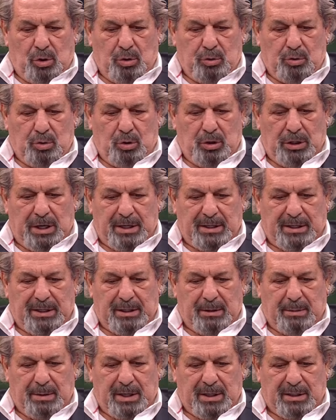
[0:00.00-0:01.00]
kol
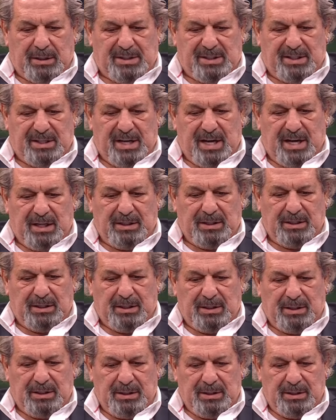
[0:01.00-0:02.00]
arkada bak, siyahlı.
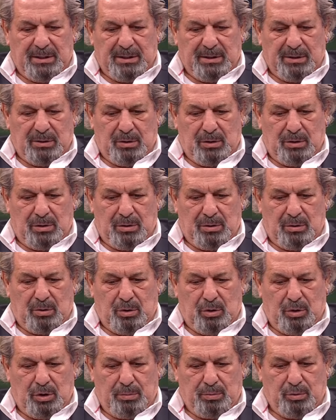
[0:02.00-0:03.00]

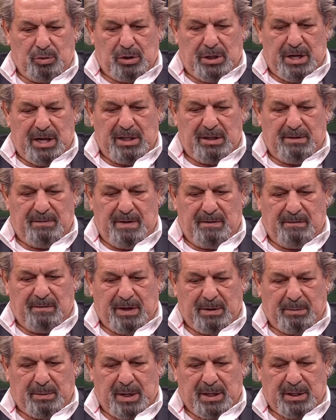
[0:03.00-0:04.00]
Görüyor musun eldiven
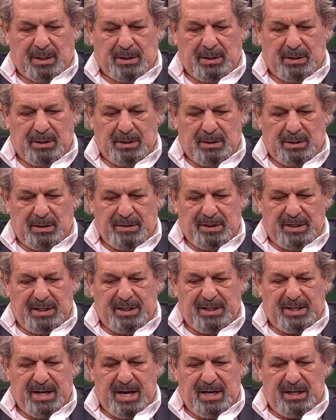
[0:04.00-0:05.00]
var bak. Geri
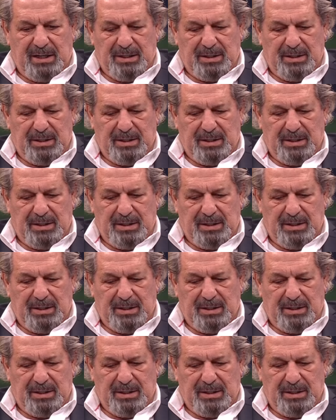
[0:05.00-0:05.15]
gel.